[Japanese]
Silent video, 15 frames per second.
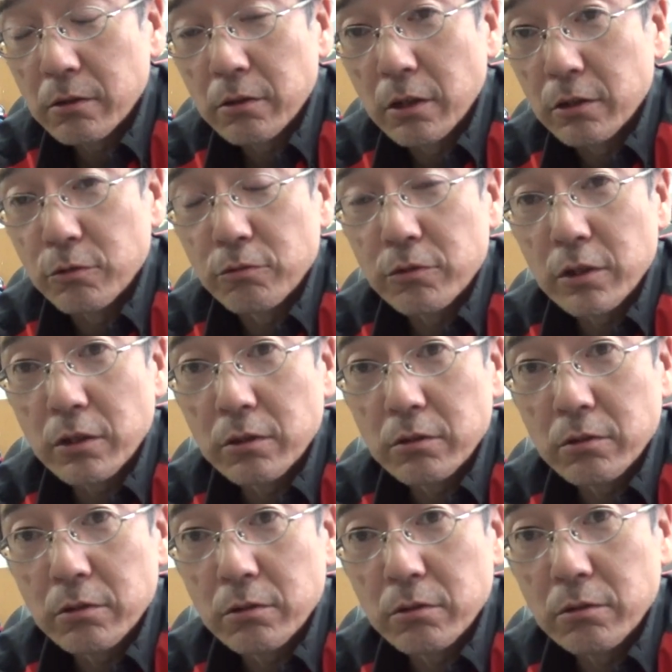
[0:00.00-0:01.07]
何ぞさん
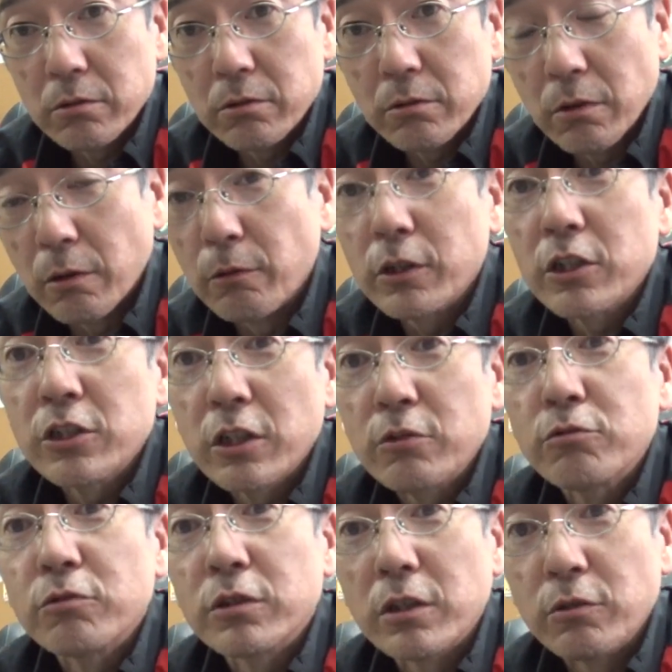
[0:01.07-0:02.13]
あ私
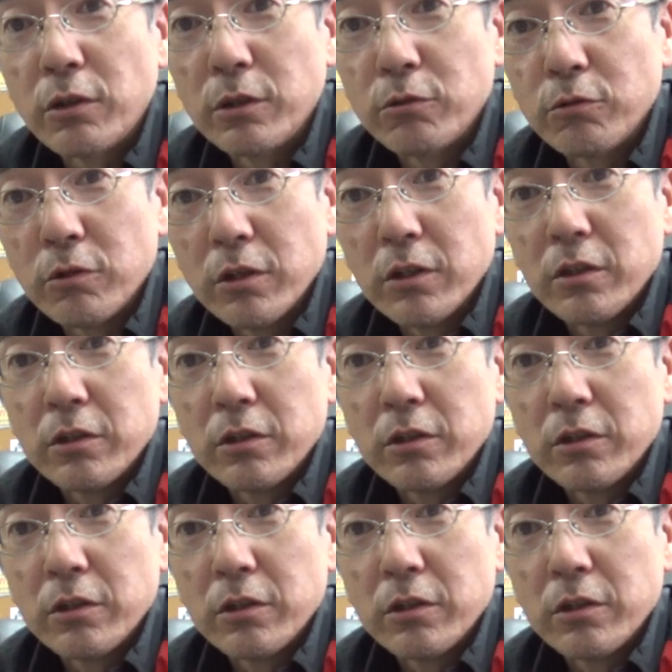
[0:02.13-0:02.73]
成蔵さんのあの